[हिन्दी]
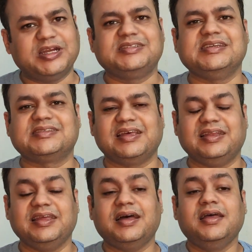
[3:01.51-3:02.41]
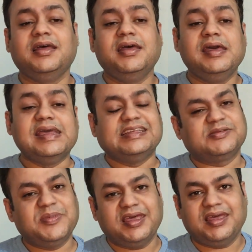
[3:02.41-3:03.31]
परचेज कर लिया
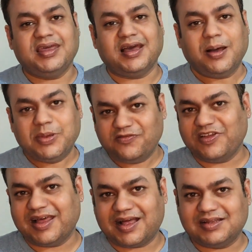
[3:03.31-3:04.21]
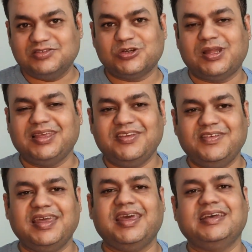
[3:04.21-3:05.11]
इसमें अभी फिलहाल जो लगी
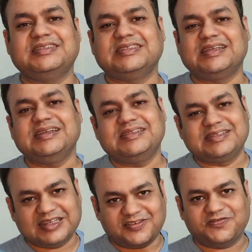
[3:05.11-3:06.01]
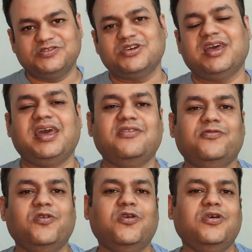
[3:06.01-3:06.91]
हुई है एसेसरी सिर्फ जो है
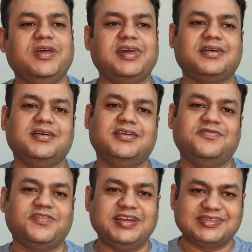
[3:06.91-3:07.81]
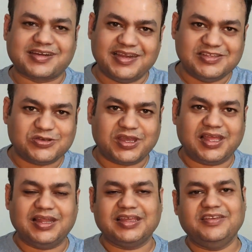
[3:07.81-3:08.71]
वो एक विंड स्क्रीन जो
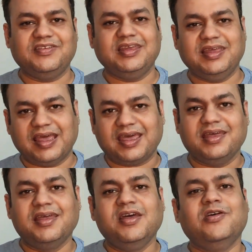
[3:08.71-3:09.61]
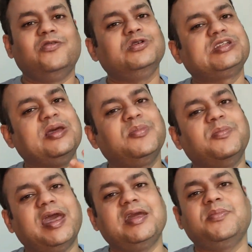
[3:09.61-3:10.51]
है लगी हुई है वो उस टाइम पे
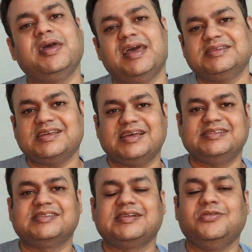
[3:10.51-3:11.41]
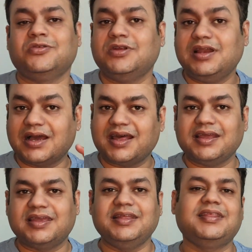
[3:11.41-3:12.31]
बाइक में एज ए एसेसरी उन्होंने लगा
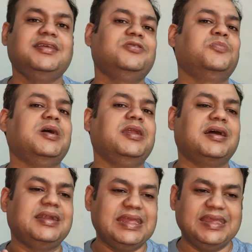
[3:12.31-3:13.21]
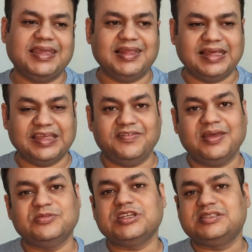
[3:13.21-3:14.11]
रखी थी तो मैंने कहा ठीक है ये लगी हुई
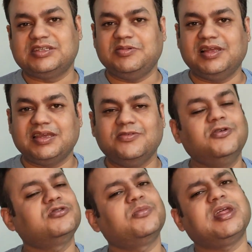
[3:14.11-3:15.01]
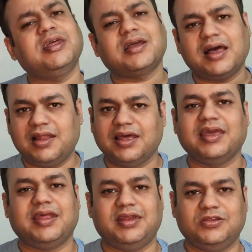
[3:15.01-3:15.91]
है मुझे अच्छी भी लगी वो तो मैंने कहा
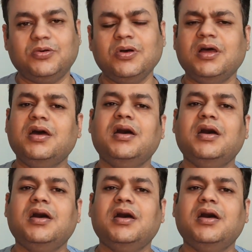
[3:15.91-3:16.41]
लगे रहने दो